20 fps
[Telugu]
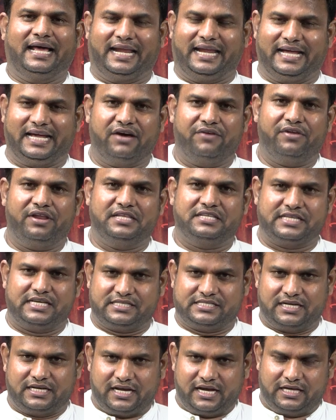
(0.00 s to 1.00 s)
రికవరీ
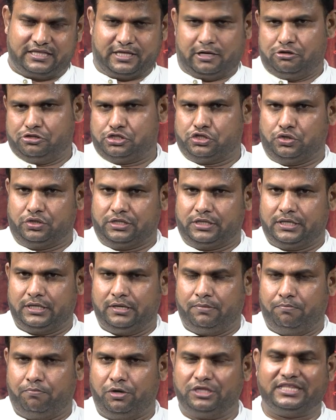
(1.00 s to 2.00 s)
చేసినట్టుగా తెలుస్తోంది
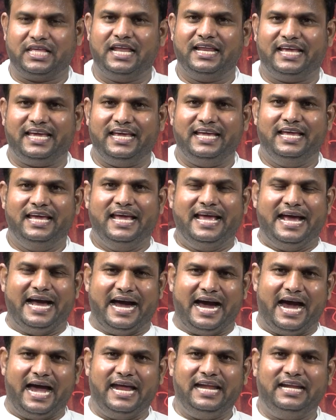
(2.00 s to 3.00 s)
మొత్తానికి
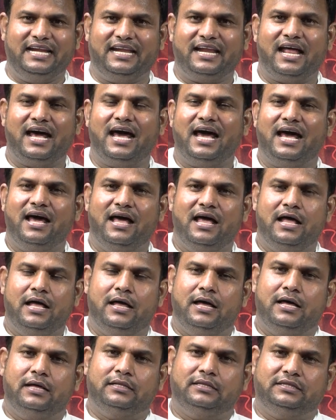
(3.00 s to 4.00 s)
హైడ్రా
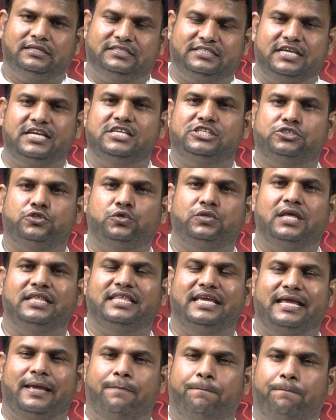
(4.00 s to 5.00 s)
చేస్తున్నది